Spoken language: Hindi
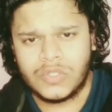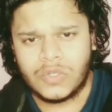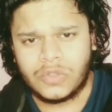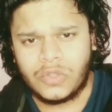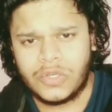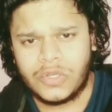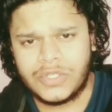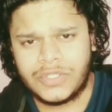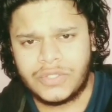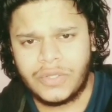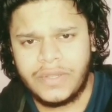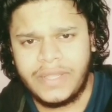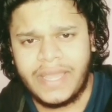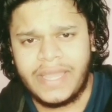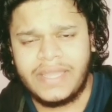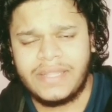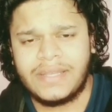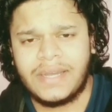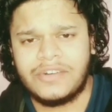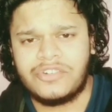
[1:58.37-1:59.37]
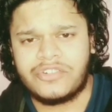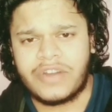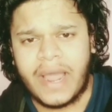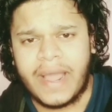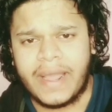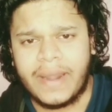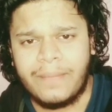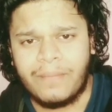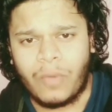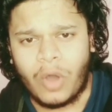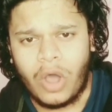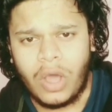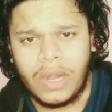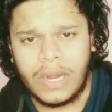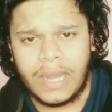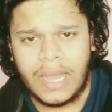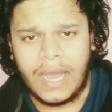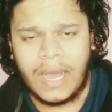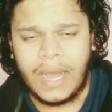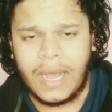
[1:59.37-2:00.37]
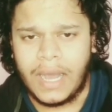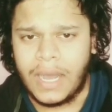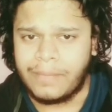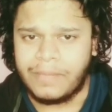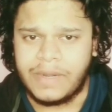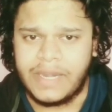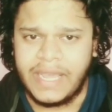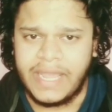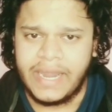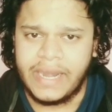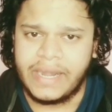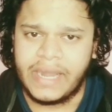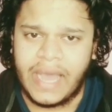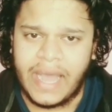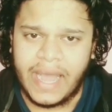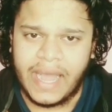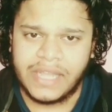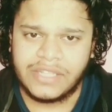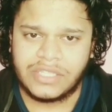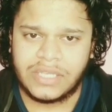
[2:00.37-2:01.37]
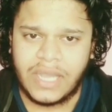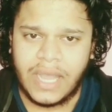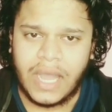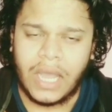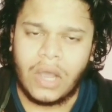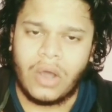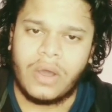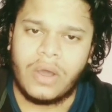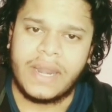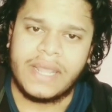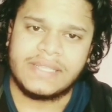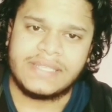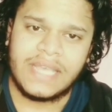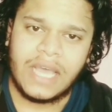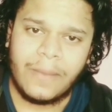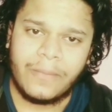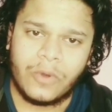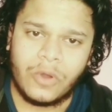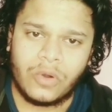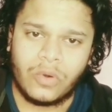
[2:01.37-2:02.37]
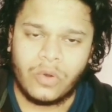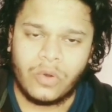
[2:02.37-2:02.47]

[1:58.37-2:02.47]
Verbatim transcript: सो so, दोस्तों यही था ड्रैगन बॉल का अपडेट आज का और ऐसे आपको